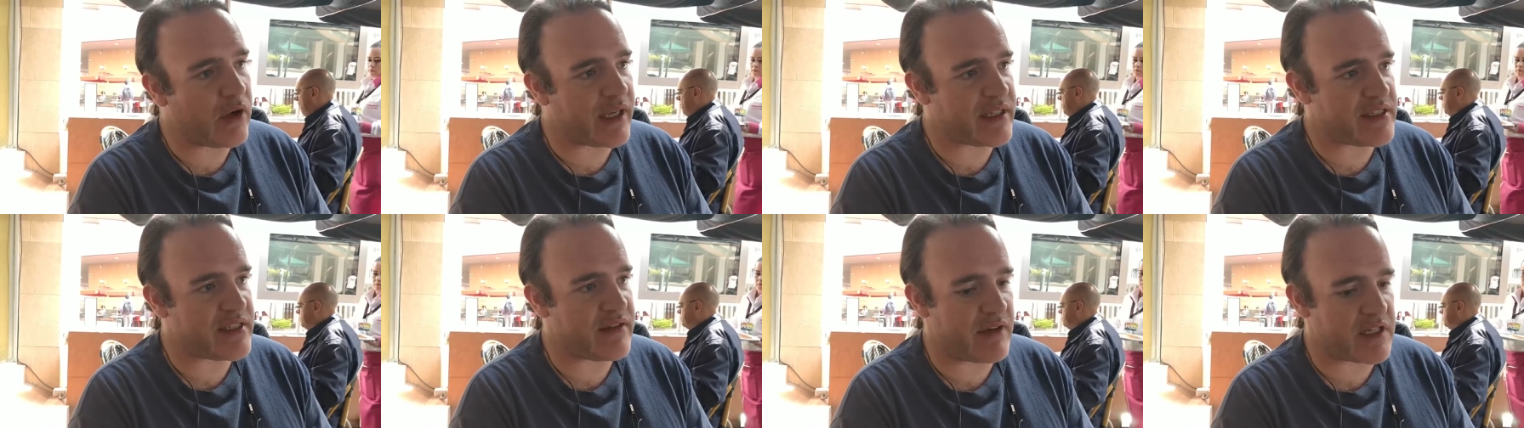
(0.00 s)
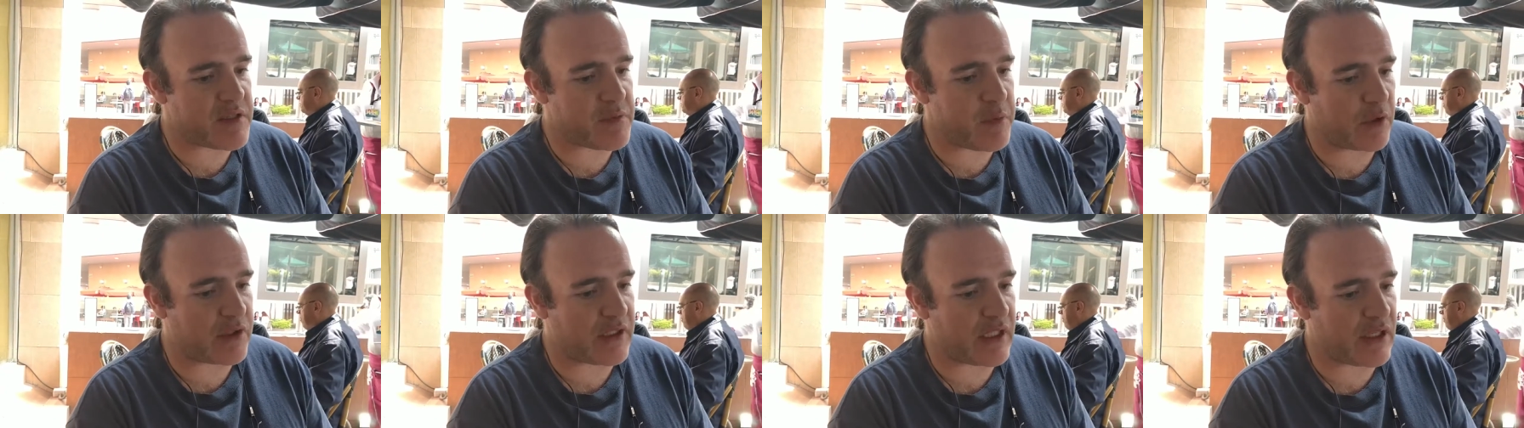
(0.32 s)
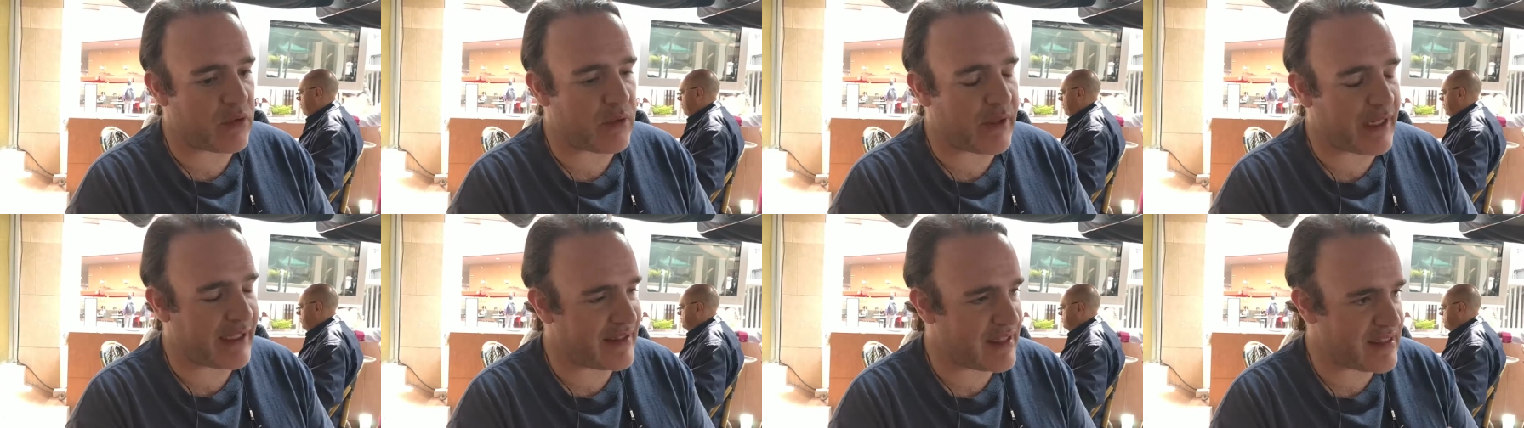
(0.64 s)
que se iba a explotar
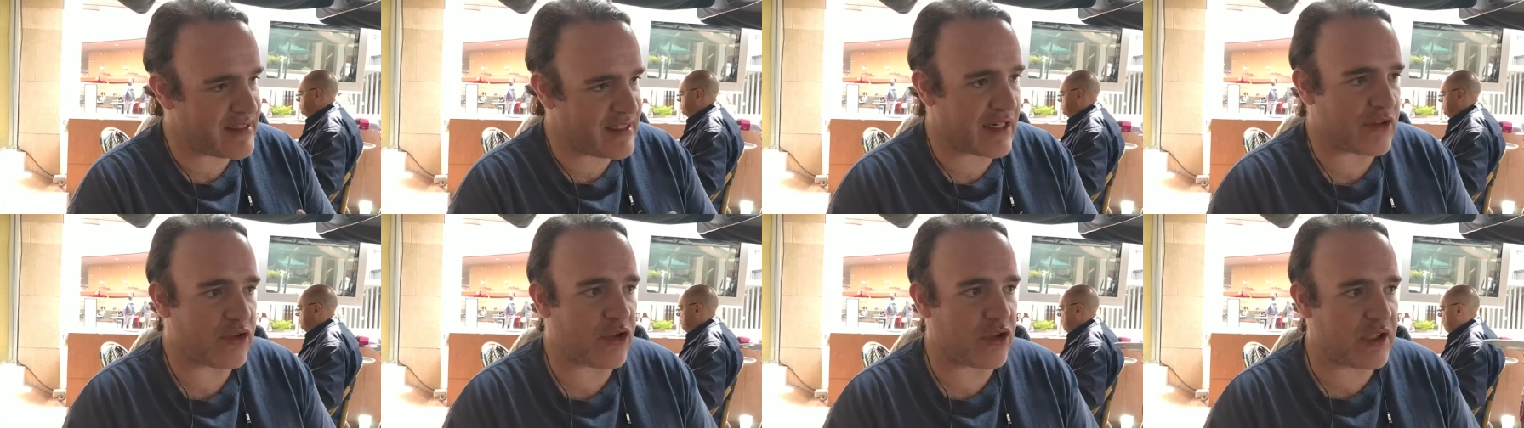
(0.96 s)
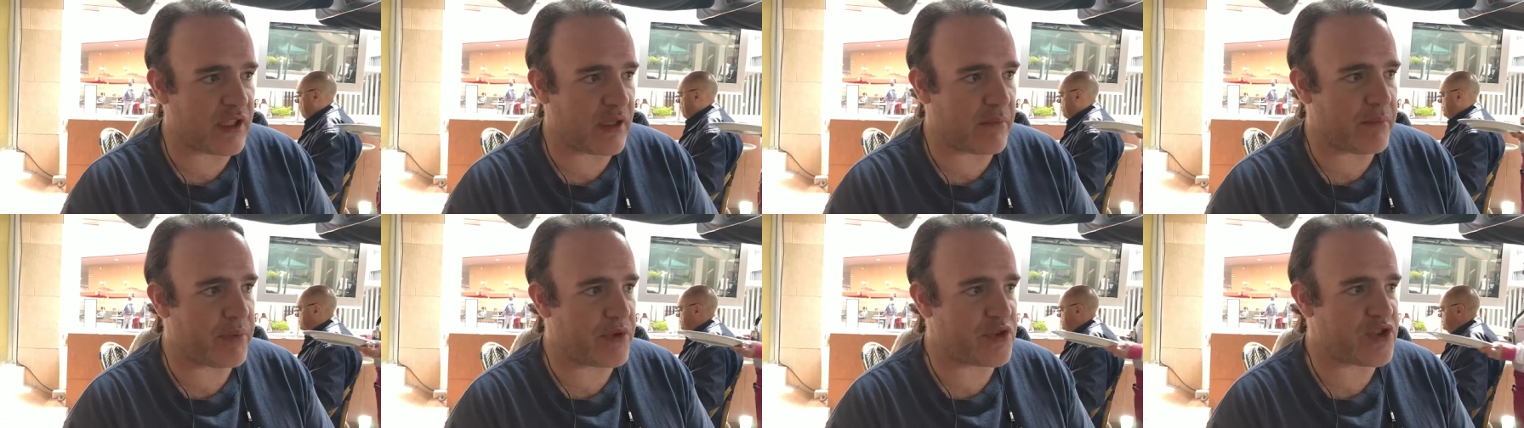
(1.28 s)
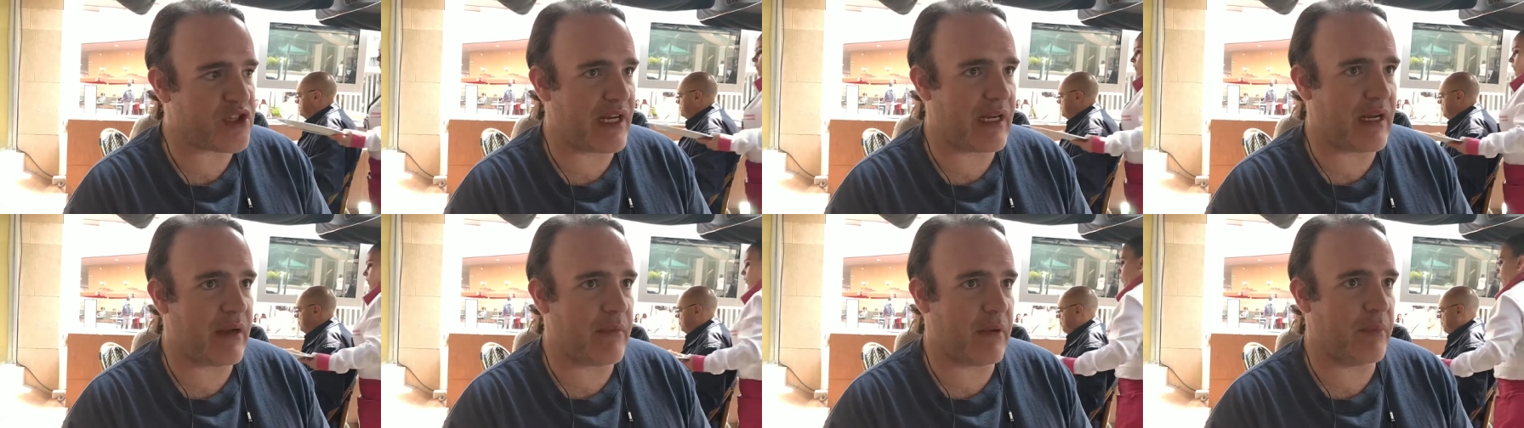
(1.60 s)
durante cierto tiempo. O
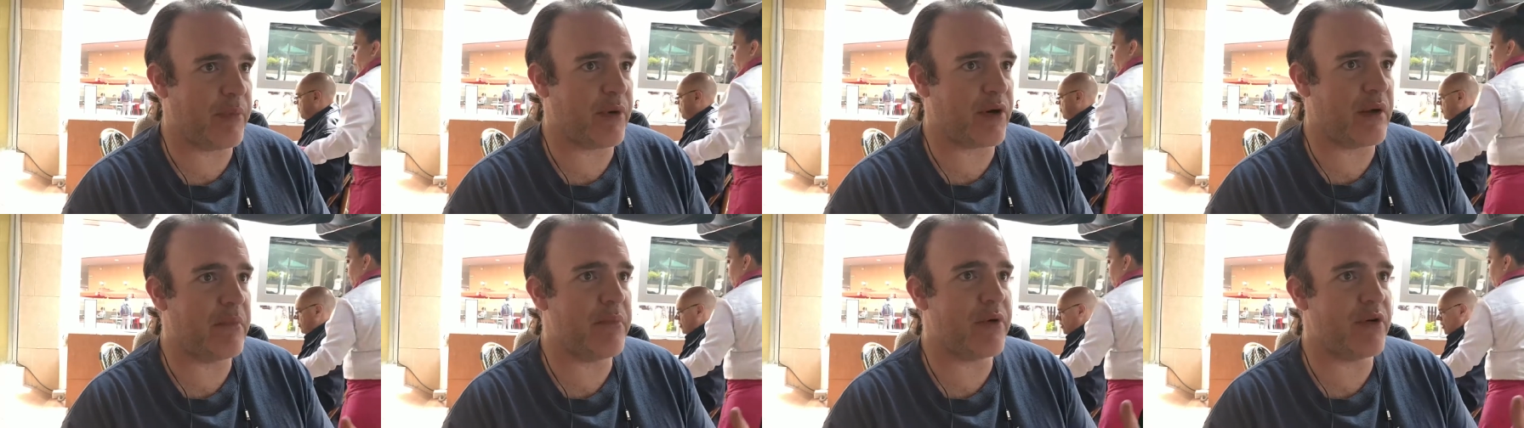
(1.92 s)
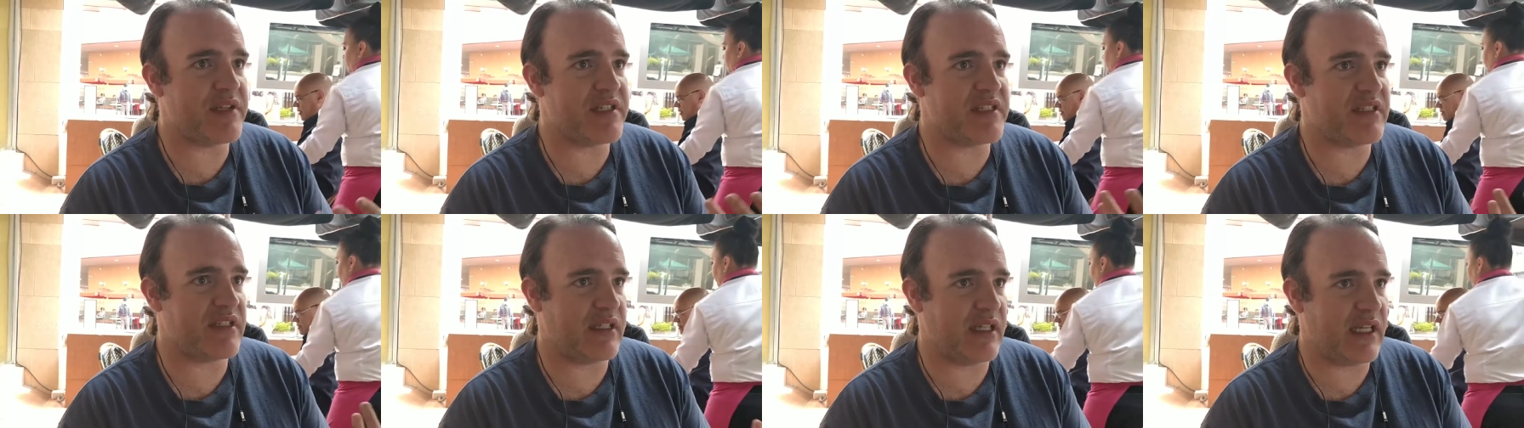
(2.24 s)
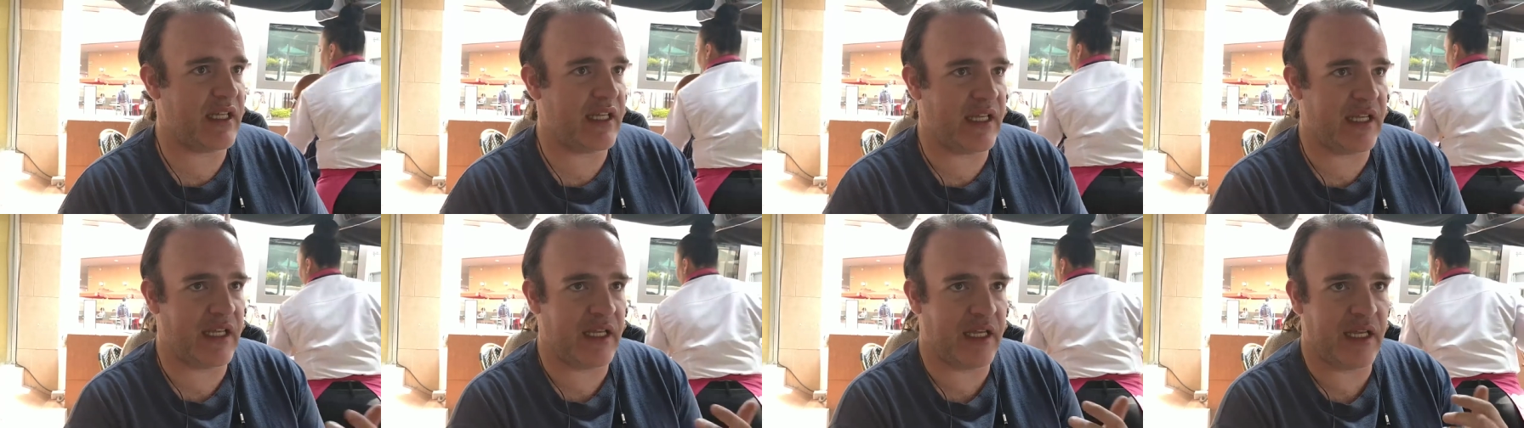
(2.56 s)
sea, por ejemplo,
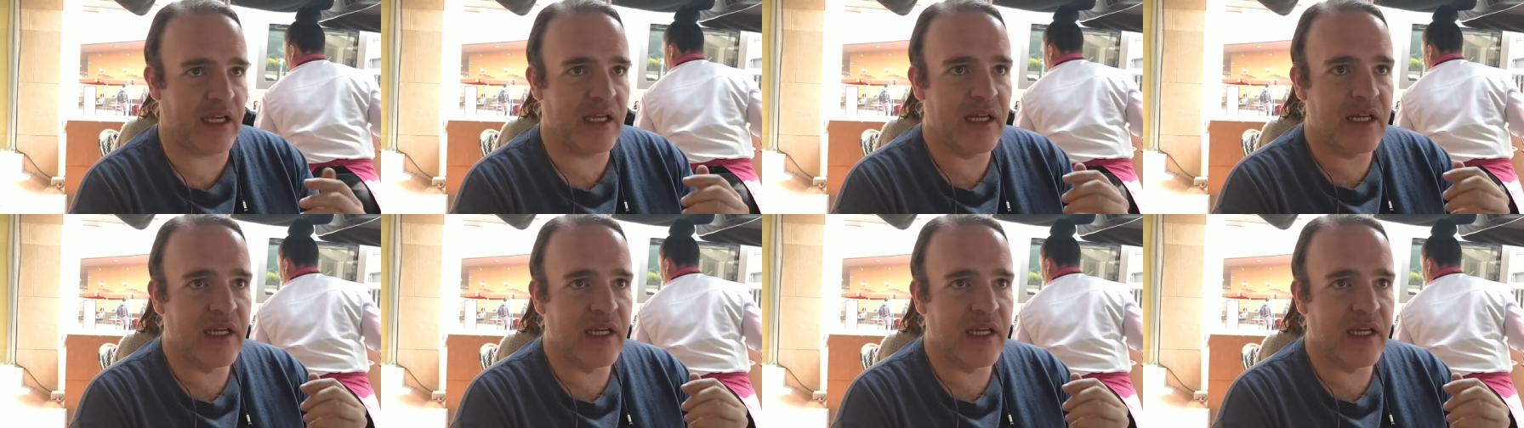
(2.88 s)
este